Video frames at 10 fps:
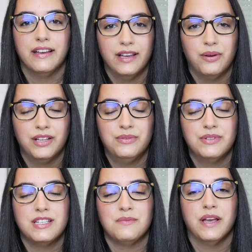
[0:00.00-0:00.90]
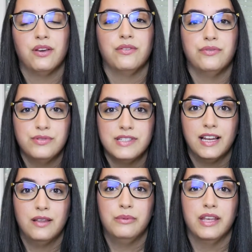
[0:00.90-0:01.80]
Hello à tous, j'espère que vous
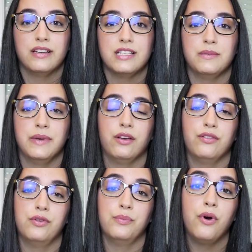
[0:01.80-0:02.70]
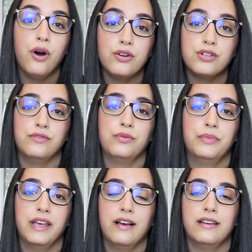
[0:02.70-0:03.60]
allez bien, j'espère que vos proches vont
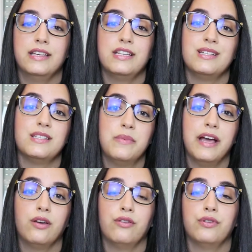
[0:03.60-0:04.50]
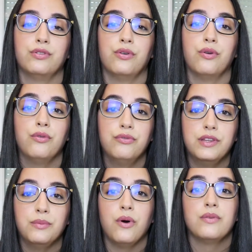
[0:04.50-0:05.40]
bien et j'espère que votre
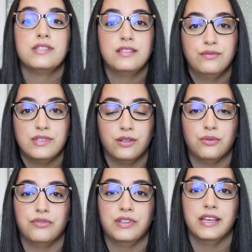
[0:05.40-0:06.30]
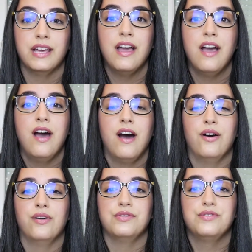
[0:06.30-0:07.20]
confinement, si vous êtes confiné,
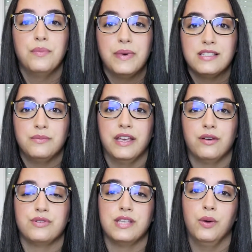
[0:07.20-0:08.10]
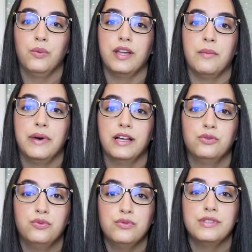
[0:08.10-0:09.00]
euh, se passe bien. Je sais qu'on n'a pas
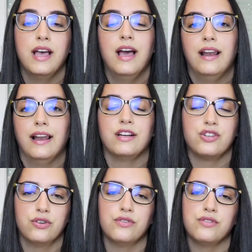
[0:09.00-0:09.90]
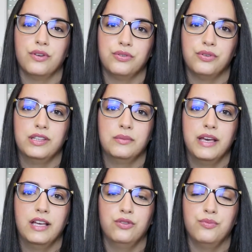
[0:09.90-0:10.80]
tous la chance, entre
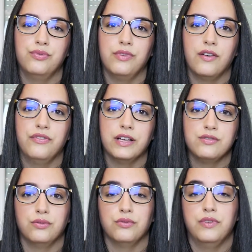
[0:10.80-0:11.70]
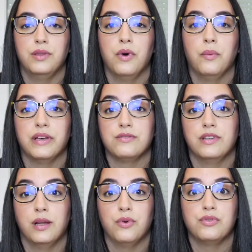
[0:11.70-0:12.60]
guillemets, de pouvoir faire ce confinement.
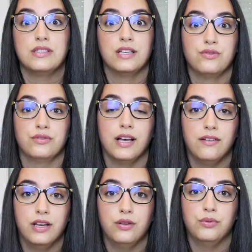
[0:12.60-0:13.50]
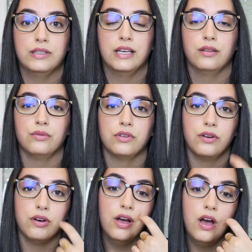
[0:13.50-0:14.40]
Personnellement, je sais que je travaille le week-end, donc
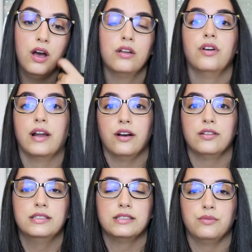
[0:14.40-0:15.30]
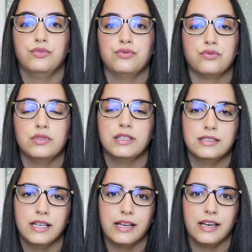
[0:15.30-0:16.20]
euh, dans la grande distribution, je suis
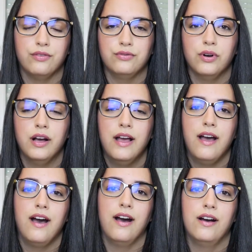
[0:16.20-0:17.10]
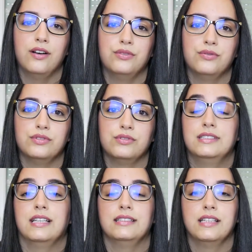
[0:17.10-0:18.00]
caissière à Carrefour. Euh, donc
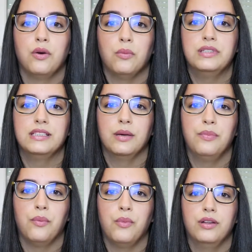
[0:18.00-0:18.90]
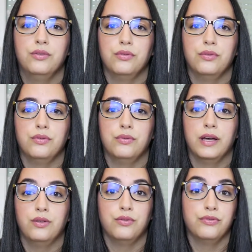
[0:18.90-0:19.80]
c'est assez compliqué pour moi de,
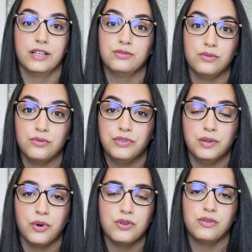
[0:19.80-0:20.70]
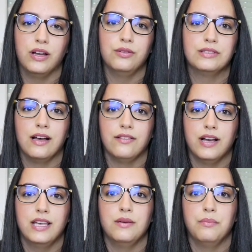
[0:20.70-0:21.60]
bah, de faire ce confinement, je dois aller au
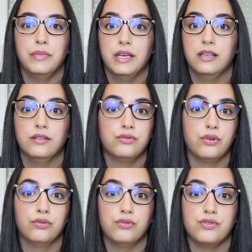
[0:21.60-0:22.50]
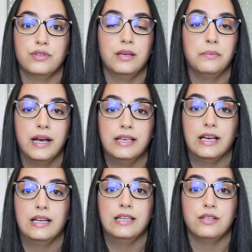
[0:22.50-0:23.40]
travail, mais tant que je n'ai pas à
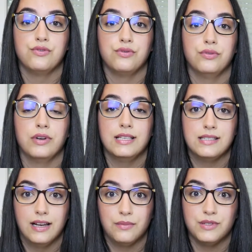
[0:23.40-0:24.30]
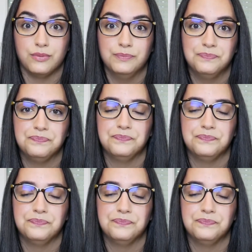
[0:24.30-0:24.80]
y aller, je reste à la maison.